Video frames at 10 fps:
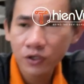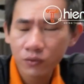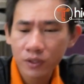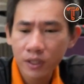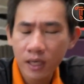ví
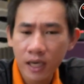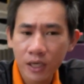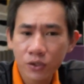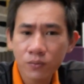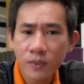dụ như
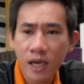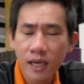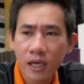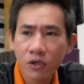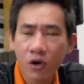là chúng ta
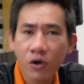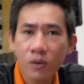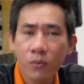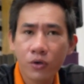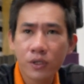đang có
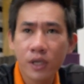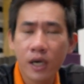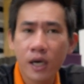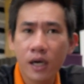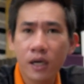một
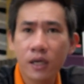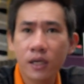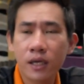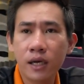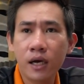à,
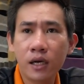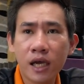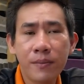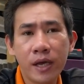à, cái